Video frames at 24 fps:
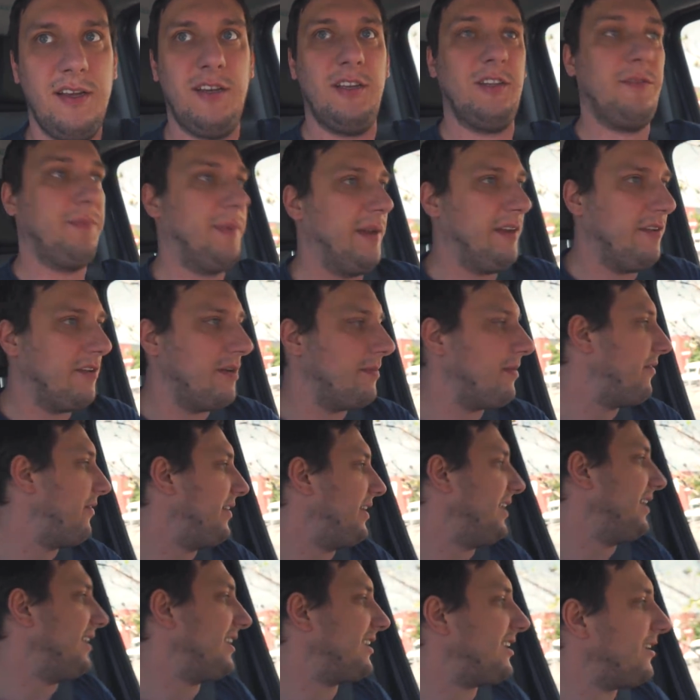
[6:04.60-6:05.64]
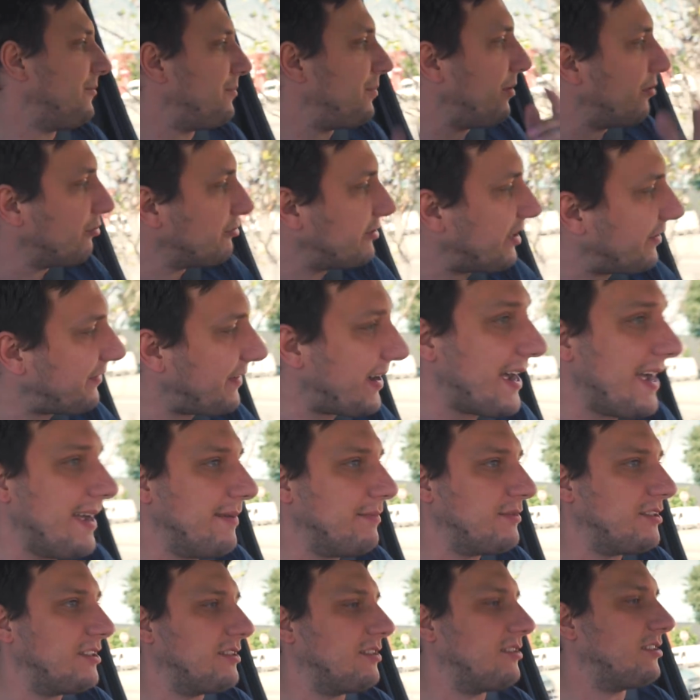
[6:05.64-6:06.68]
Odpaliłem awaryjki,
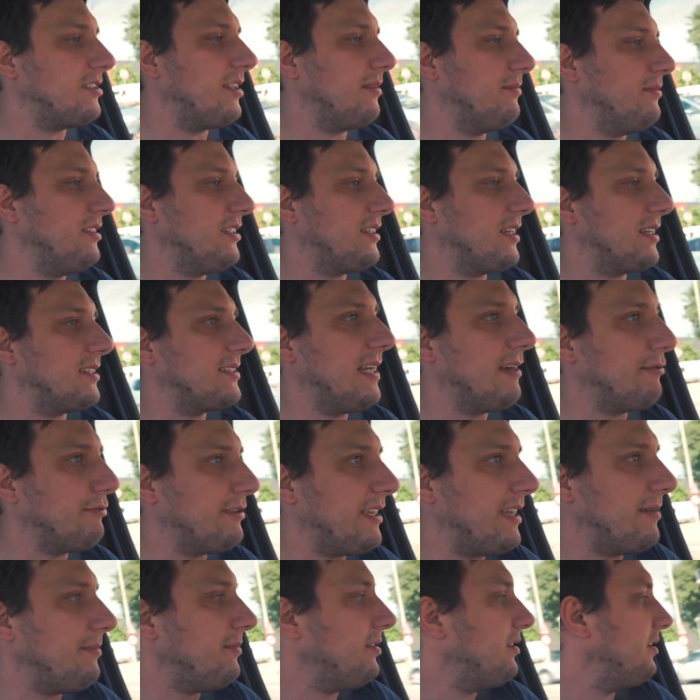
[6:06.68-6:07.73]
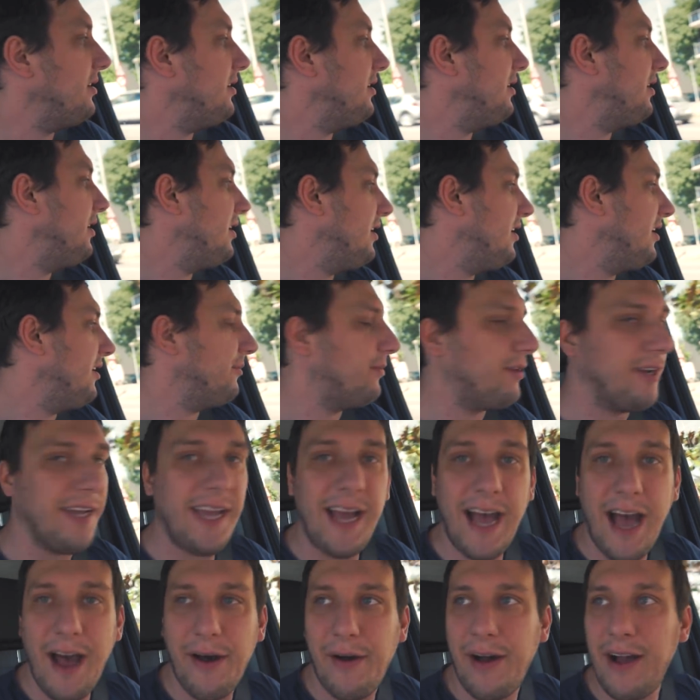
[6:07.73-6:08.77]
poudawałem, że coś tam nie tak z autem, bo
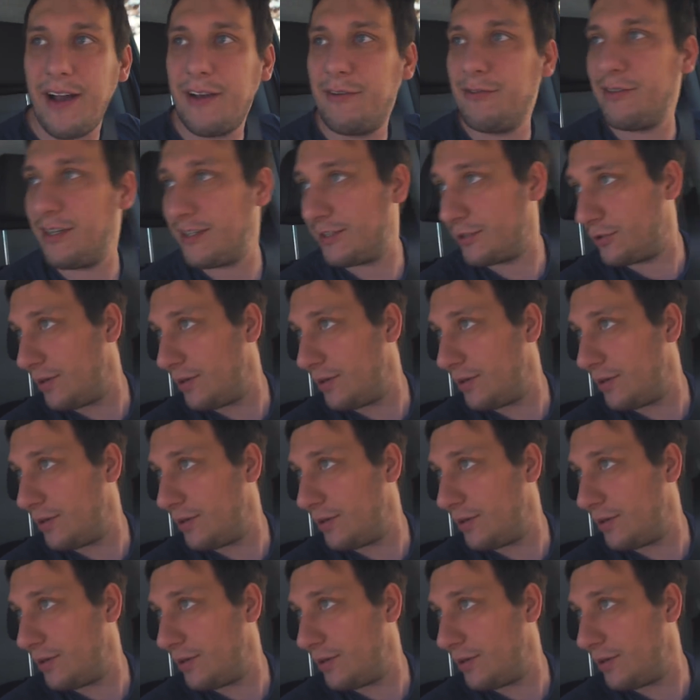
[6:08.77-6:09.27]
jechała akurat